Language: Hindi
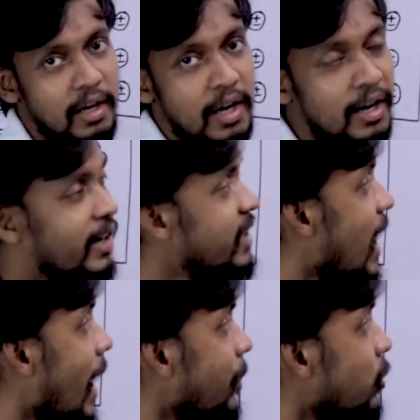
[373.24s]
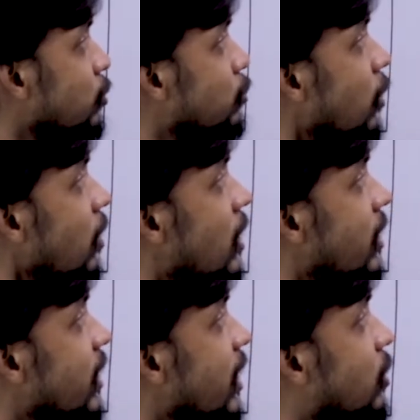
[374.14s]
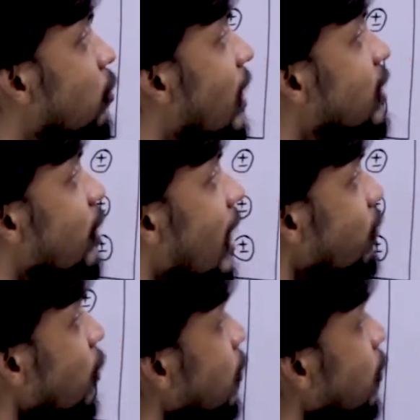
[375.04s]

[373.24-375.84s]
लेकिन यहाँ पे दोस्तों ये ट्वेल्व जो है वो